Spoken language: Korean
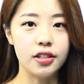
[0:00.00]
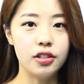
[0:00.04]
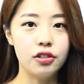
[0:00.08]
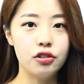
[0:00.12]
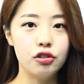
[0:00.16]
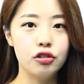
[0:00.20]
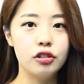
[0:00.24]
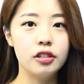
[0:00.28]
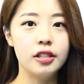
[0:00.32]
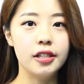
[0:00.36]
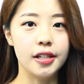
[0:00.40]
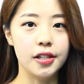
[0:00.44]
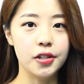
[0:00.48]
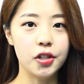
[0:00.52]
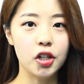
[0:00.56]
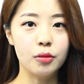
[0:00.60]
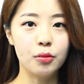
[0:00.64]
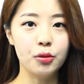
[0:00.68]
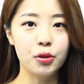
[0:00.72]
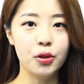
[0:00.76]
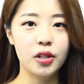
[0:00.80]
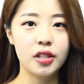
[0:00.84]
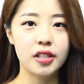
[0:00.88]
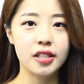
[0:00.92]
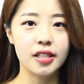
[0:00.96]
이슈를
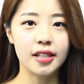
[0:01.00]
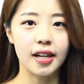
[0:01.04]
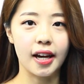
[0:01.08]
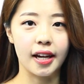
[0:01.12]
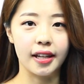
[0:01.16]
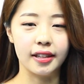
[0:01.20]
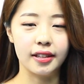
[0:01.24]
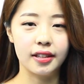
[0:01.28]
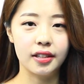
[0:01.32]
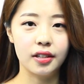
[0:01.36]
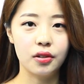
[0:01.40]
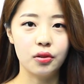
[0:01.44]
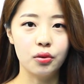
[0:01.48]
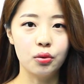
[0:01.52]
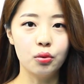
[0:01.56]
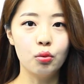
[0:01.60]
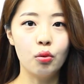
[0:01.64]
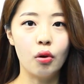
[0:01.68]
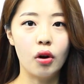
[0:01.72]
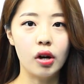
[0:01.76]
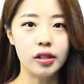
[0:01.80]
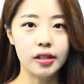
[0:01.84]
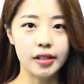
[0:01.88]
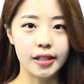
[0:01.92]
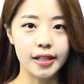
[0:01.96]
읽어보는 시간
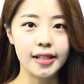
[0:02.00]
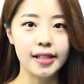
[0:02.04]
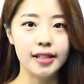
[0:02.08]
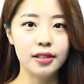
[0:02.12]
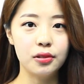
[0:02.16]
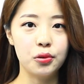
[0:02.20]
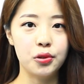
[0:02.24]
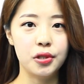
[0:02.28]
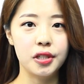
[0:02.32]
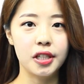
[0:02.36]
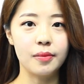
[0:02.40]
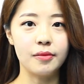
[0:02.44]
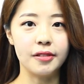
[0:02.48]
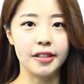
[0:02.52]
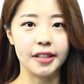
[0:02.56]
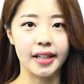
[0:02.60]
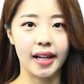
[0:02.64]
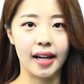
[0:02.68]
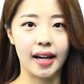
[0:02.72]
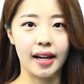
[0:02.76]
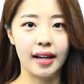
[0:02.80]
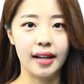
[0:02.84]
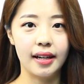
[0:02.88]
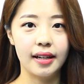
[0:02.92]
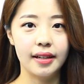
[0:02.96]
5월 2일
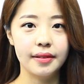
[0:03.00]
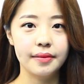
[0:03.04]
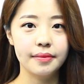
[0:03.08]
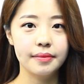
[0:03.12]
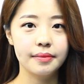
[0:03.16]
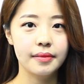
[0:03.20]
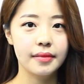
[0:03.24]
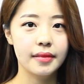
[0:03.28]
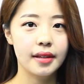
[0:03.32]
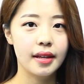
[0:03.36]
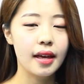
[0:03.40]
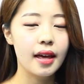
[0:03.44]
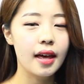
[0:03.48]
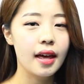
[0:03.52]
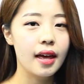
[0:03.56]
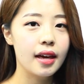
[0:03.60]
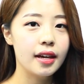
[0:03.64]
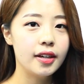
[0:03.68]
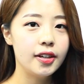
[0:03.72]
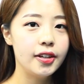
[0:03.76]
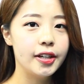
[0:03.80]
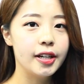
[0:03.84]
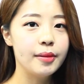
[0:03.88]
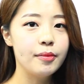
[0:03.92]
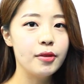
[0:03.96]
소식입니다.
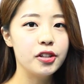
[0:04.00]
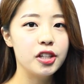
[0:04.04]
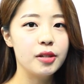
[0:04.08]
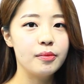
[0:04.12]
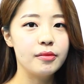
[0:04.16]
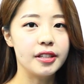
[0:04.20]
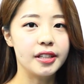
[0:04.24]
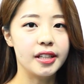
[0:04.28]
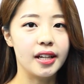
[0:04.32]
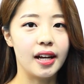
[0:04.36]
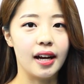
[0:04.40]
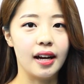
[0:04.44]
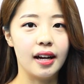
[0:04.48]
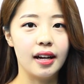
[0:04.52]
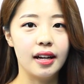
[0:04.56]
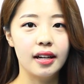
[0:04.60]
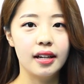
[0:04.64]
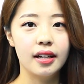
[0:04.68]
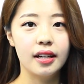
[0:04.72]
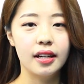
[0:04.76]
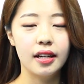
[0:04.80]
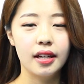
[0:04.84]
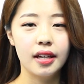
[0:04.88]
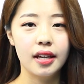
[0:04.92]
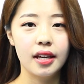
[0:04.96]
일면입니다.
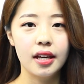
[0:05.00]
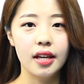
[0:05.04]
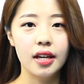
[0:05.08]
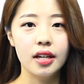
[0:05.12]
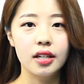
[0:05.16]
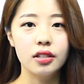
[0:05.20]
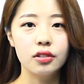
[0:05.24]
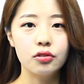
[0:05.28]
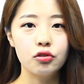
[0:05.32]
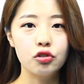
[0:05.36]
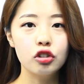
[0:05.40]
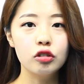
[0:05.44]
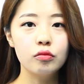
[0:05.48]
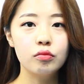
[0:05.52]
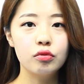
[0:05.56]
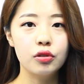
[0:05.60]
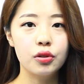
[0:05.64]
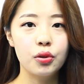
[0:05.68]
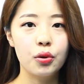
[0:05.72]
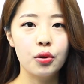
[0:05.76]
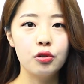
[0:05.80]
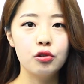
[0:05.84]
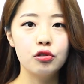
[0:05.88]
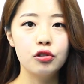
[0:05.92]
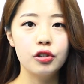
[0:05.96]

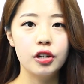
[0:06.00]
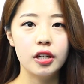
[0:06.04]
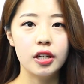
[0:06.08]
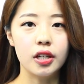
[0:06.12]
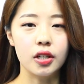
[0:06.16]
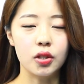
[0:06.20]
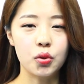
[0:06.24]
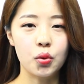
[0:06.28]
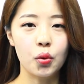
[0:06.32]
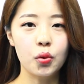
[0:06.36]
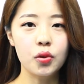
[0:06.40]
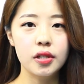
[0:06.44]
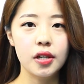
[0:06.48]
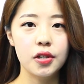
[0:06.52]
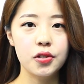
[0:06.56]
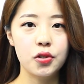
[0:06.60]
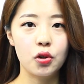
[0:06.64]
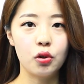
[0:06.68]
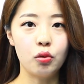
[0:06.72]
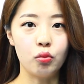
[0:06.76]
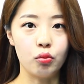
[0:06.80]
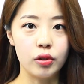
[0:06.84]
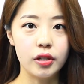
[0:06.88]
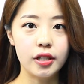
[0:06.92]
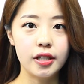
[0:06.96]
충북 교육이
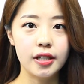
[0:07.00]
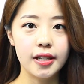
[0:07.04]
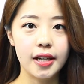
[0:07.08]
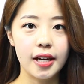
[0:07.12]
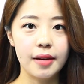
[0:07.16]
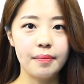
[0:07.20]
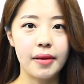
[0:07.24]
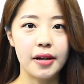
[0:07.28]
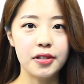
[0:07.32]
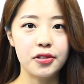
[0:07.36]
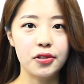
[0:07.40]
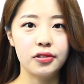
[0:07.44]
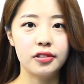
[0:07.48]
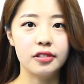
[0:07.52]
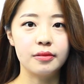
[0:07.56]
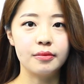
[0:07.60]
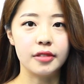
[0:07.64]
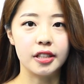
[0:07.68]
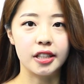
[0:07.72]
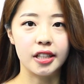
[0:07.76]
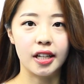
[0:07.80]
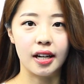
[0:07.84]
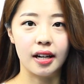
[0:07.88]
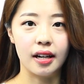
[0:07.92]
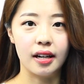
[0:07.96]
총체적 위기에
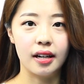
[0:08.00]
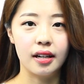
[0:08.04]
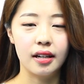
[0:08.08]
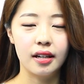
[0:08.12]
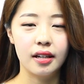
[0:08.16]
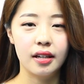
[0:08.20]
빠졌습니다.